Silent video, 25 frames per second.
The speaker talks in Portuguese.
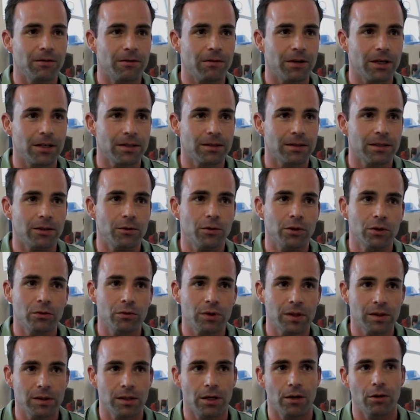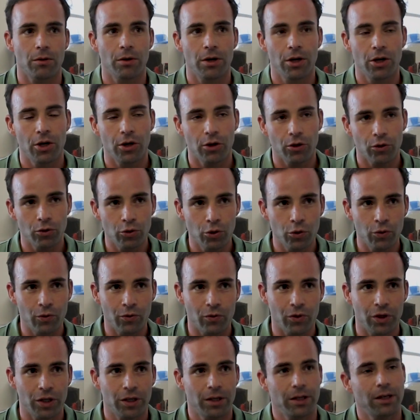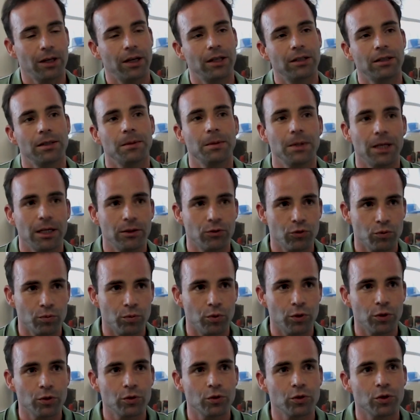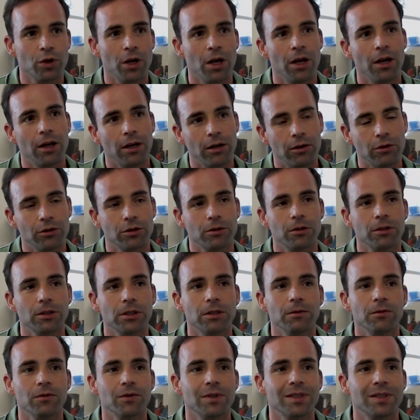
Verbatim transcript: inversa com a atuação de UV em determinados pontos, nós conseguimos